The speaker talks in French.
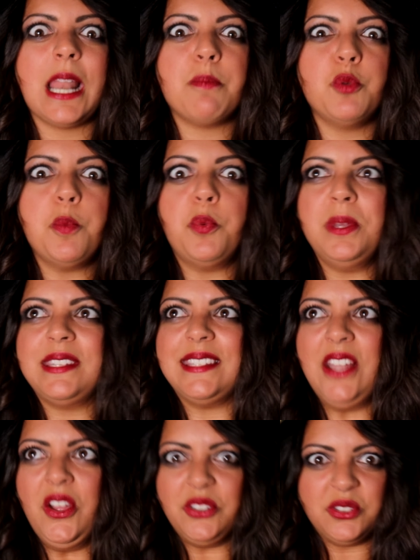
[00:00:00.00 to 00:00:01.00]
la plus
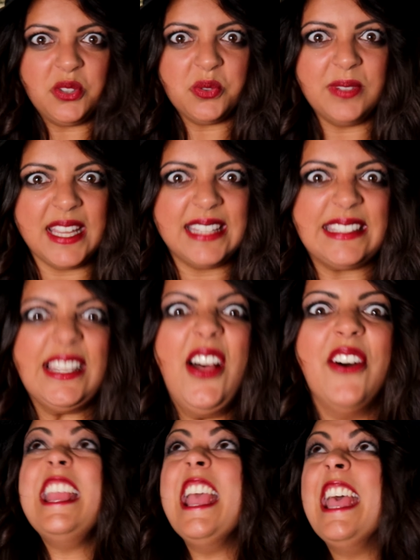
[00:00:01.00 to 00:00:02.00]
puissante de tous les
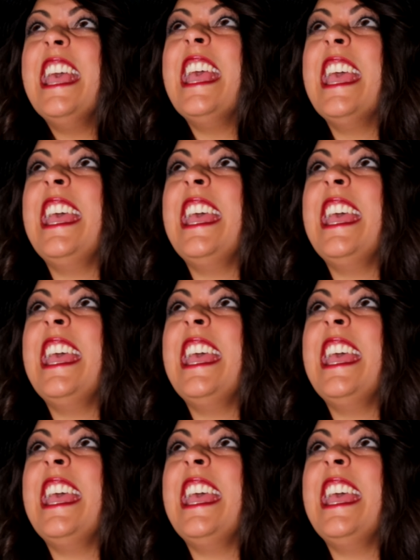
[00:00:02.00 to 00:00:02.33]
temps.